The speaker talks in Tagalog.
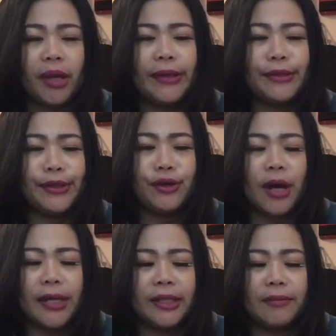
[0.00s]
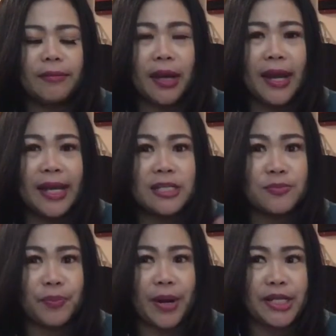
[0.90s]
ito yung ating mga
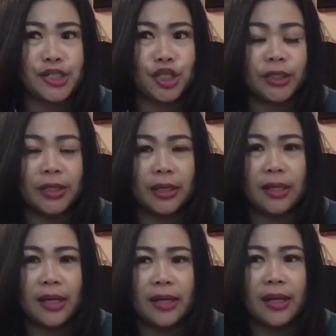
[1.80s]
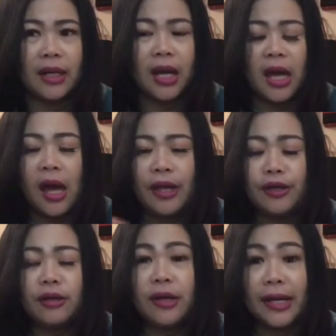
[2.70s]
expression na talagang
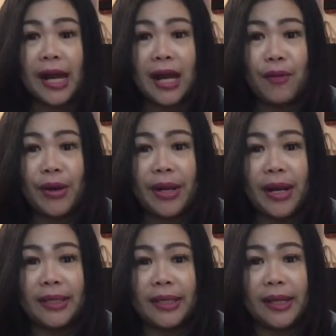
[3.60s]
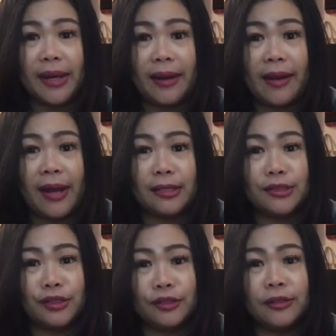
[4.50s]
yung ginagawa natin na
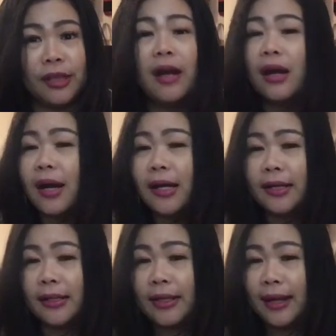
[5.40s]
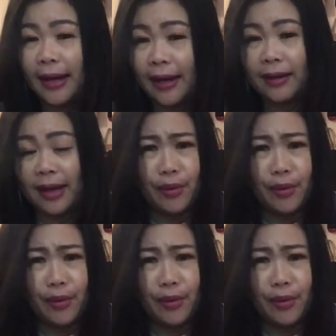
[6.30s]
reaction. Ang gagaling nila.